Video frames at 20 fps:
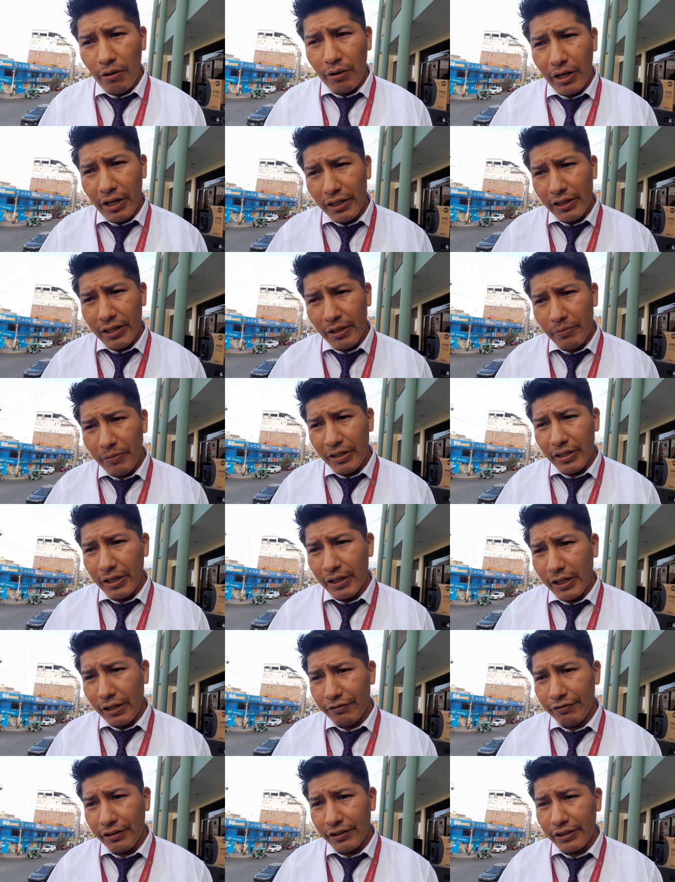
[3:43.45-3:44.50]
Ahora, el tema del
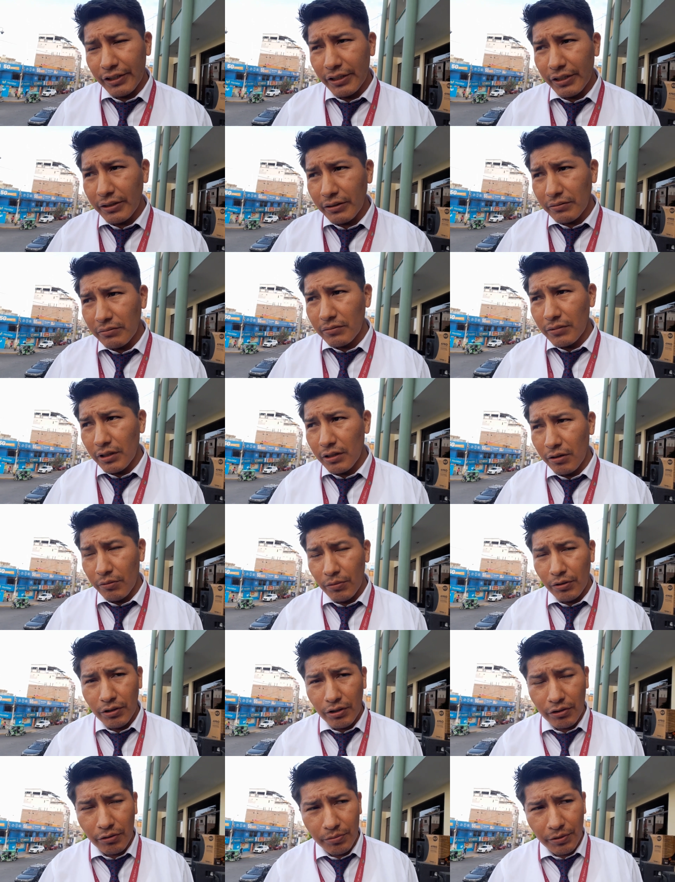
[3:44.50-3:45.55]
cafetín,
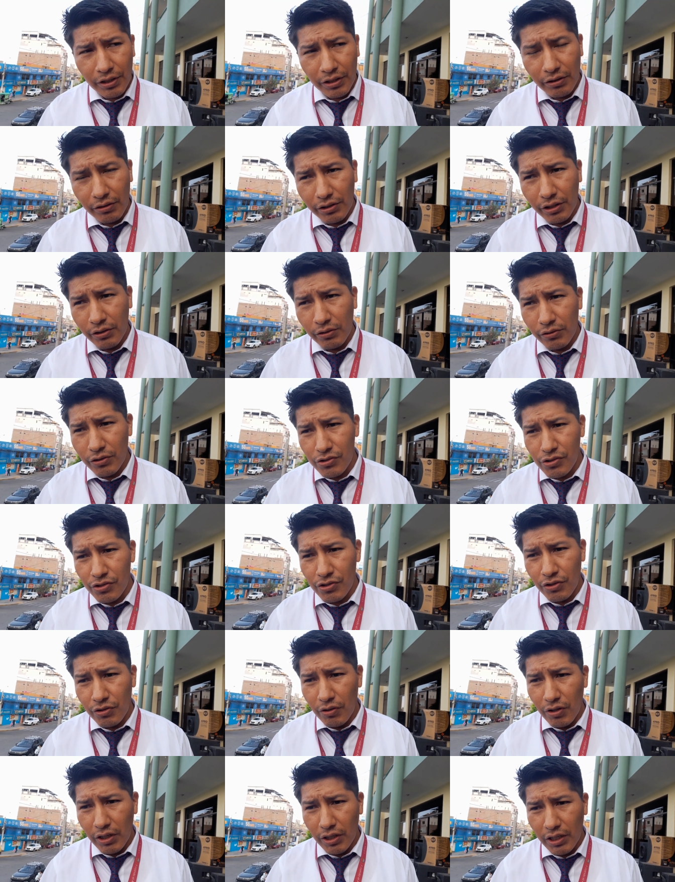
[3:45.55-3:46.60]
como bien lo dijo nuestro
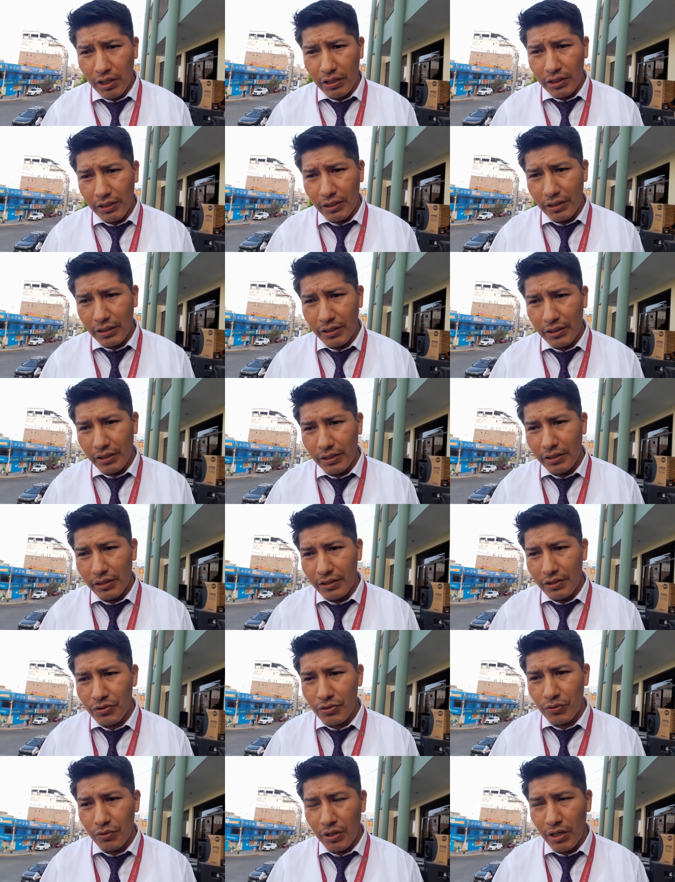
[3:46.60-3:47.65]
señor alcalde, eh,
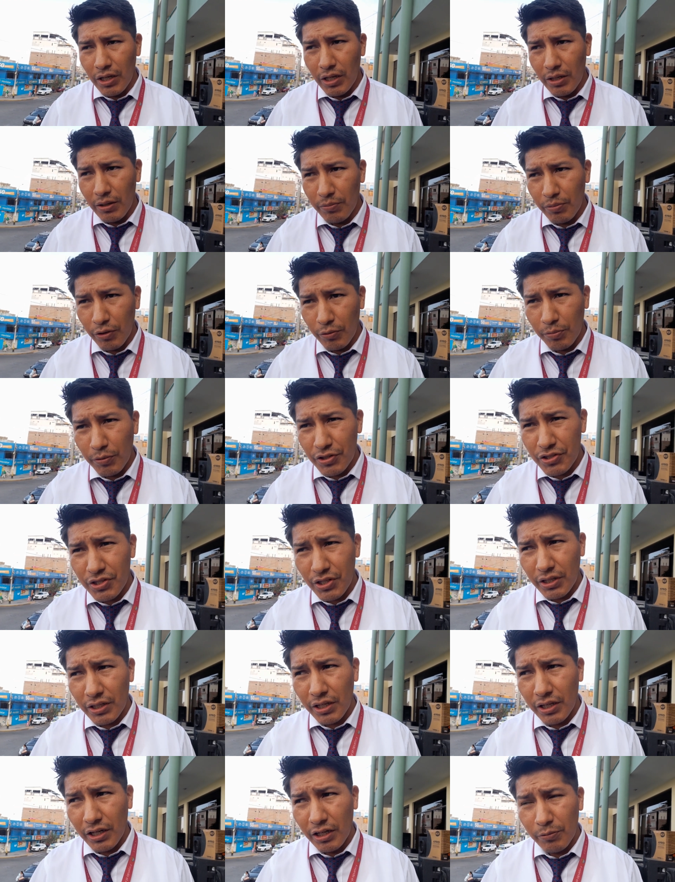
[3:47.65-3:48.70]
es una
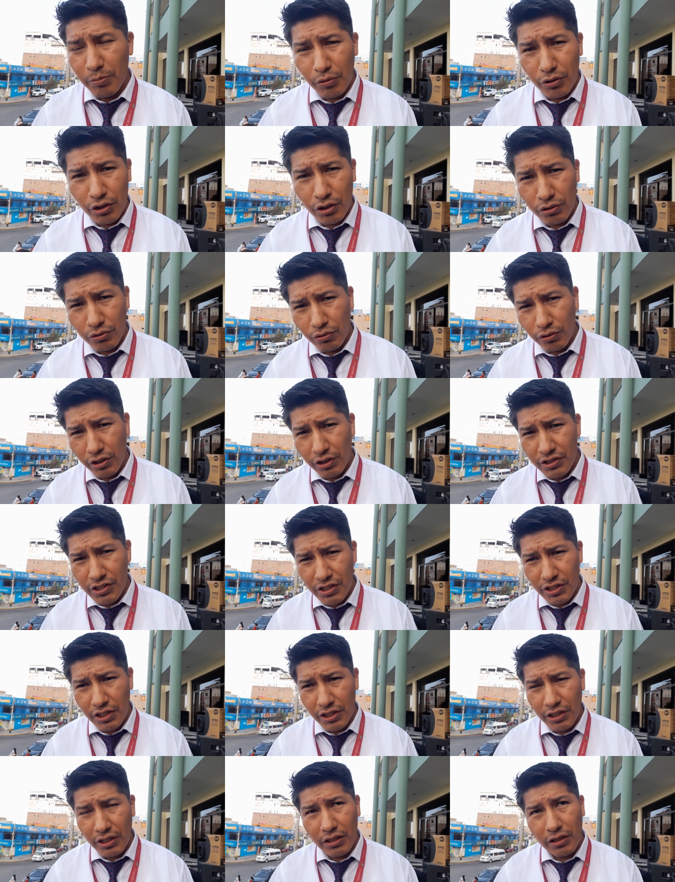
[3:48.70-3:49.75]
propuesta que en el proyecto que se
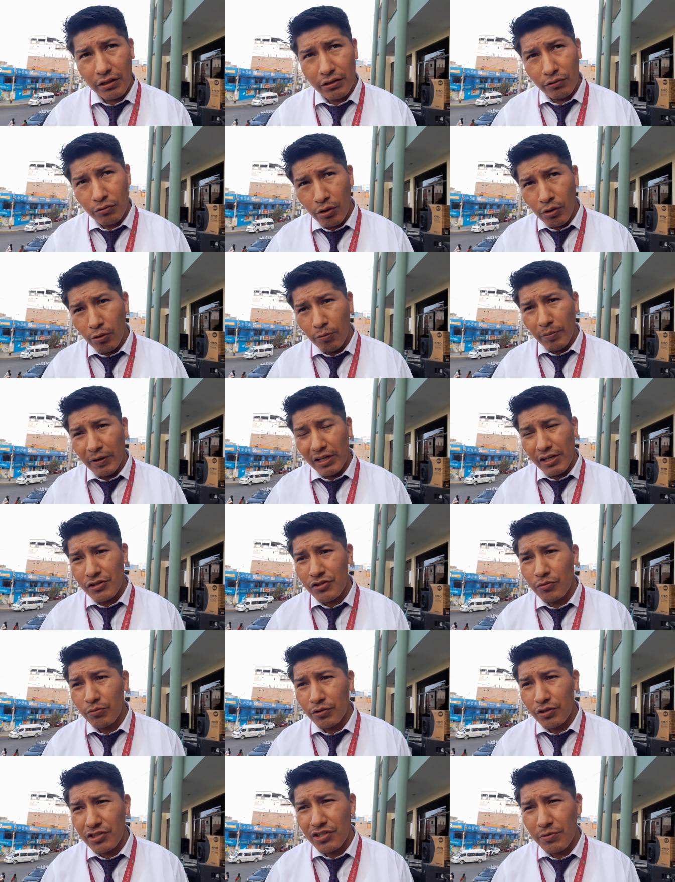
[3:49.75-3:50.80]
tiene en el nuevo
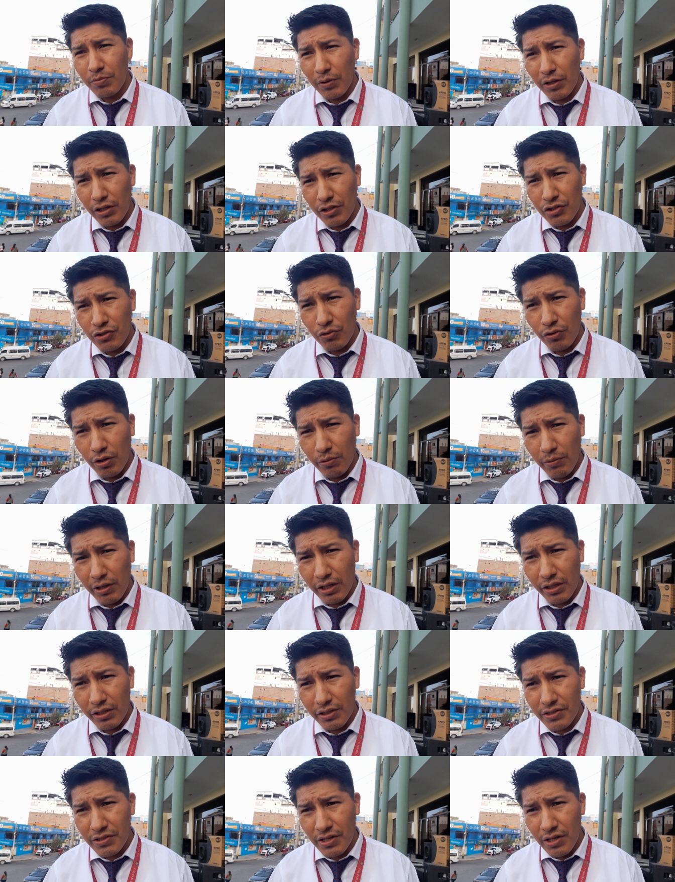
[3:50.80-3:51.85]
Palacio Municipal de Ciudad
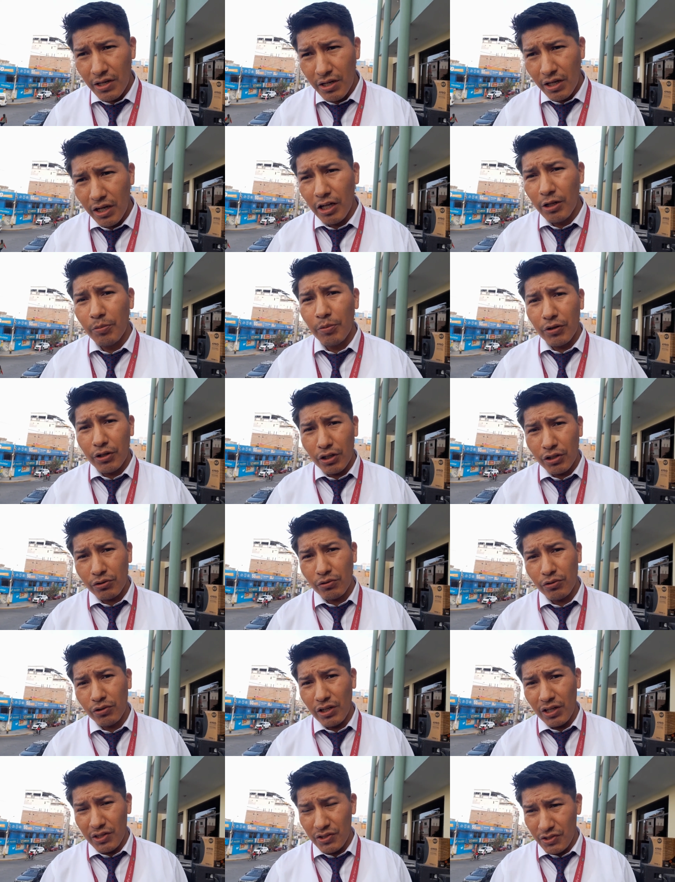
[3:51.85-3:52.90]
Majes, el
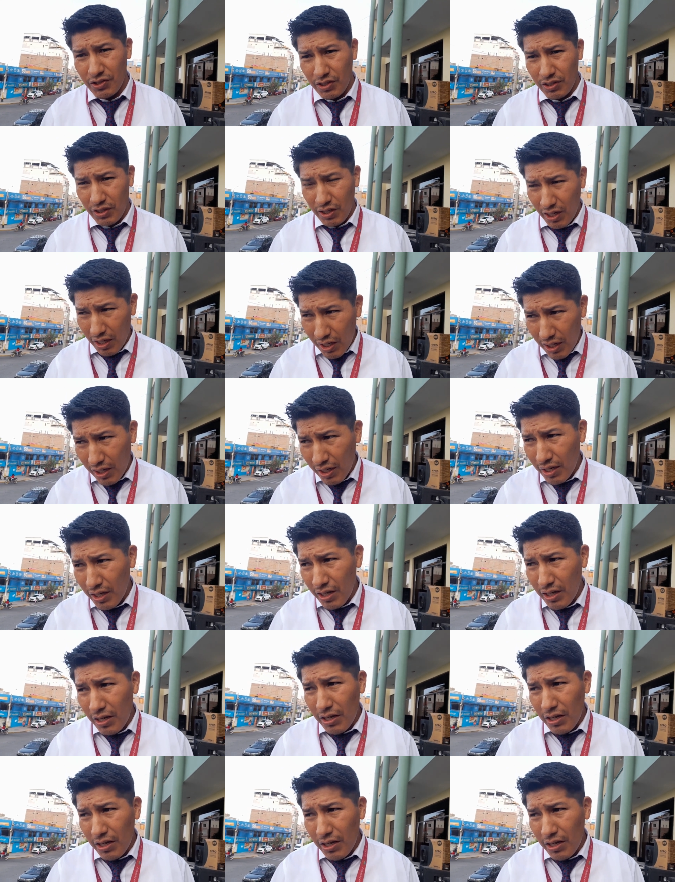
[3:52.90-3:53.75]
proyecto ya, ya